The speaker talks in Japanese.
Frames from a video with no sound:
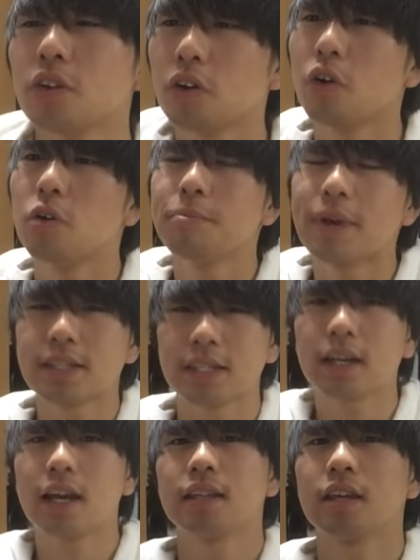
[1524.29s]
のホームページ
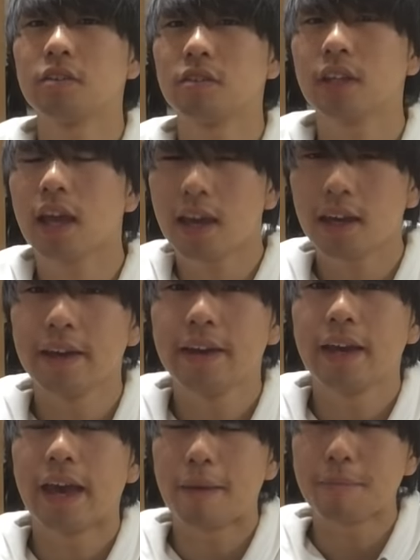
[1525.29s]
に書いてあるんで、えー、